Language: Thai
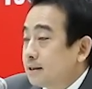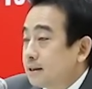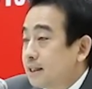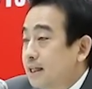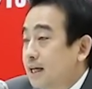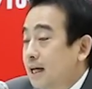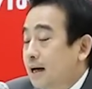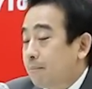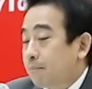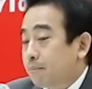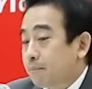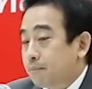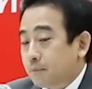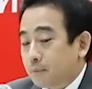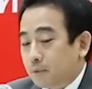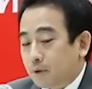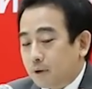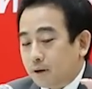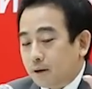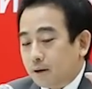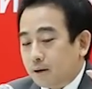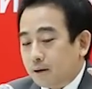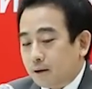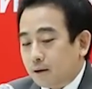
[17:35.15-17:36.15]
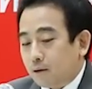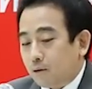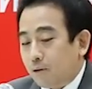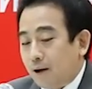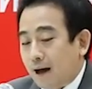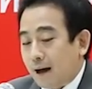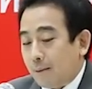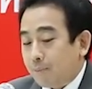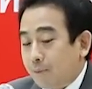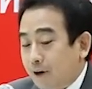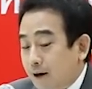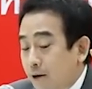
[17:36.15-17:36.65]
เทียบค
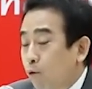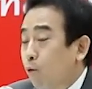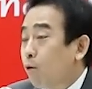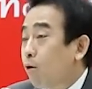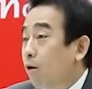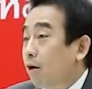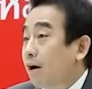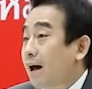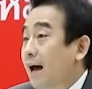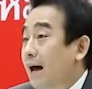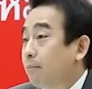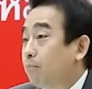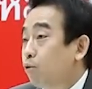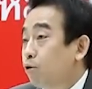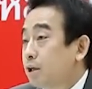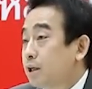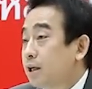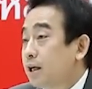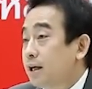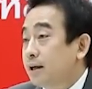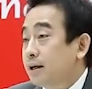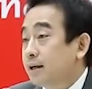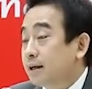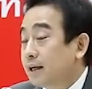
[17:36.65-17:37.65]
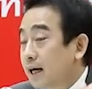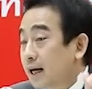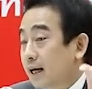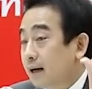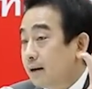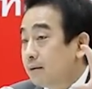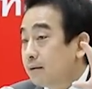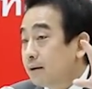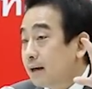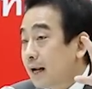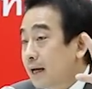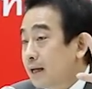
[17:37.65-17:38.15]
วามเร็วของการหมุนเงินเงิน
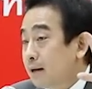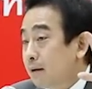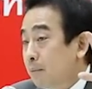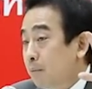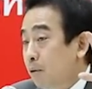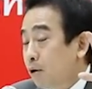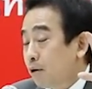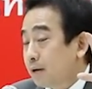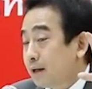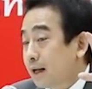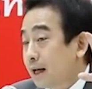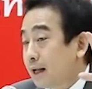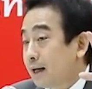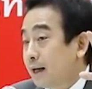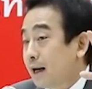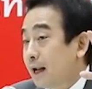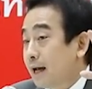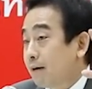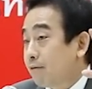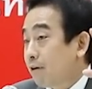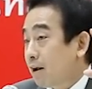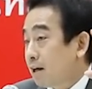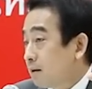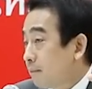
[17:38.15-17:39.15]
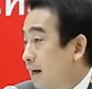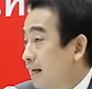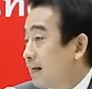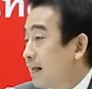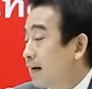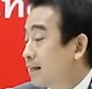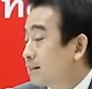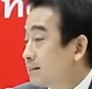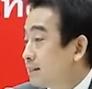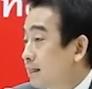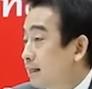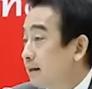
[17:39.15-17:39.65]
ในระบบในในรัฐบาล
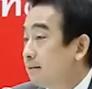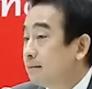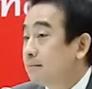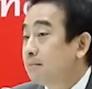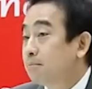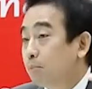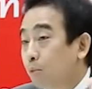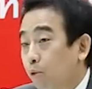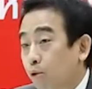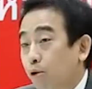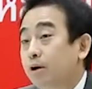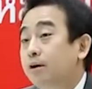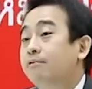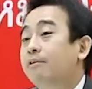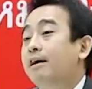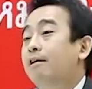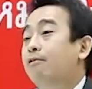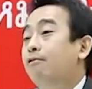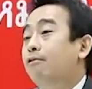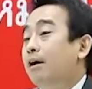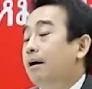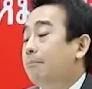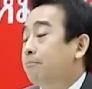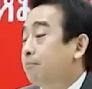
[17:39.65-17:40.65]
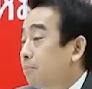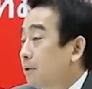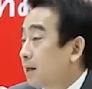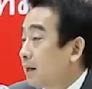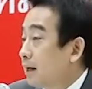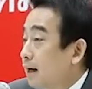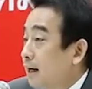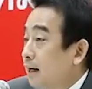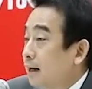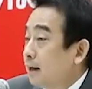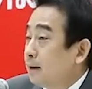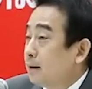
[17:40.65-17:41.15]
ทักษิณหมุนเร็วกับ
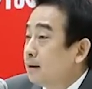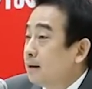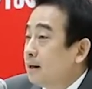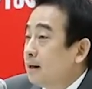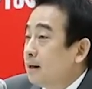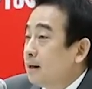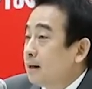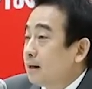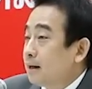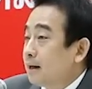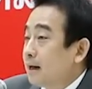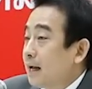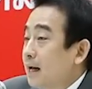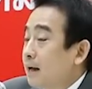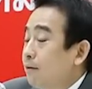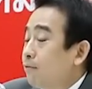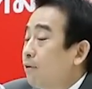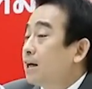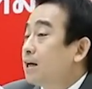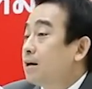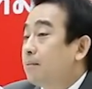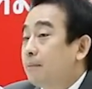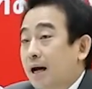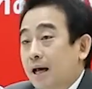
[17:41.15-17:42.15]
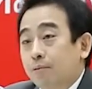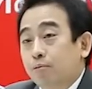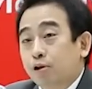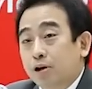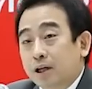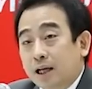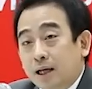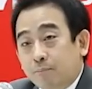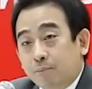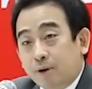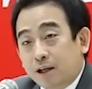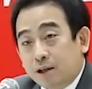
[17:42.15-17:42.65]
เงินในรัฐบาลพลเอกป